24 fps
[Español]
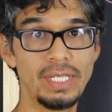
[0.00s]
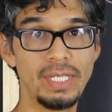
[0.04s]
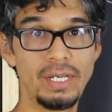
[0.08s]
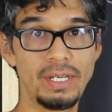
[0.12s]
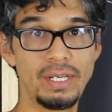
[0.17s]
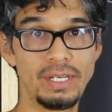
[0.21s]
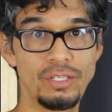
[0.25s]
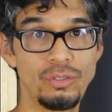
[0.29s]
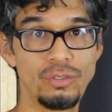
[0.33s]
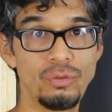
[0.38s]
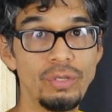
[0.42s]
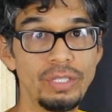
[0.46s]
el
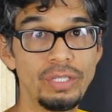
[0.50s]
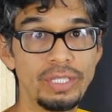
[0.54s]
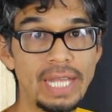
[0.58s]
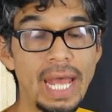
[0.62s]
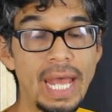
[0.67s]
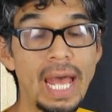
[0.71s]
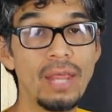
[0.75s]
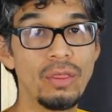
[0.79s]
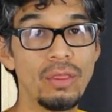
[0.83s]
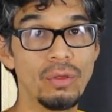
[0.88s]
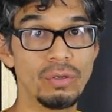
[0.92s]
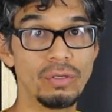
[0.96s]

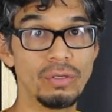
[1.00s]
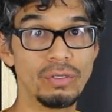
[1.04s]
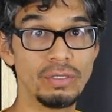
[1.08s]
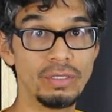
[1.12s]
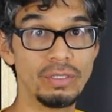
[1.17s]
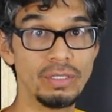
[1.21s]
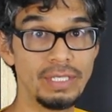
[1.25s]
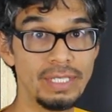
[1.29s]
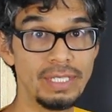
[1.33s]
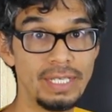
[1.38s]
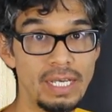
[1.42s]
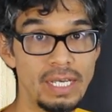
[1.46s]
resultado
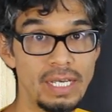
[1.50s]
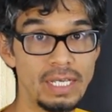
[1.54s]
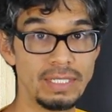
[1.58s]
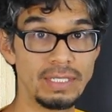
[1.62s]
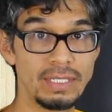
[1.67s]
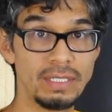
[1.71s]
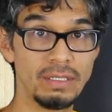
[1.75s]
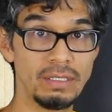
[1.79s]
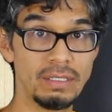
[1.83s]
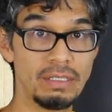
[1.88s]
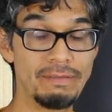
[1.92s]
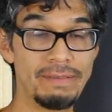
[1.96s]

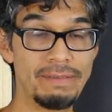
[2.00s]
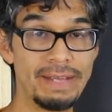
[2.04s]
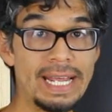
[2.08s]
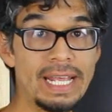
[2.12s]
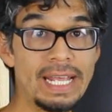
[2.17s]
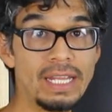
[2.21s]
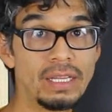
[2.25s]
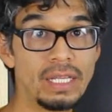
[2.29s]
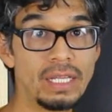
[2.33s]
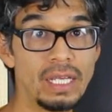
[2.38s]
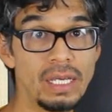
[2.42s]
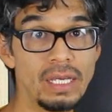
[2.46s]
es
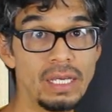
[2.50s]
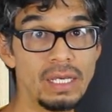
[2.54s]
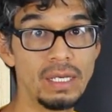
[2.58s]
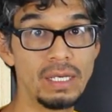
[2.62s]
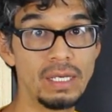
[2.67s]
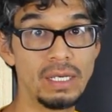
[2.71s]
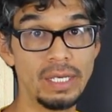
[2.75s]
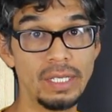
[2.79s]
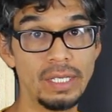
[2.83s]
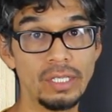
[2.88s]
diferente,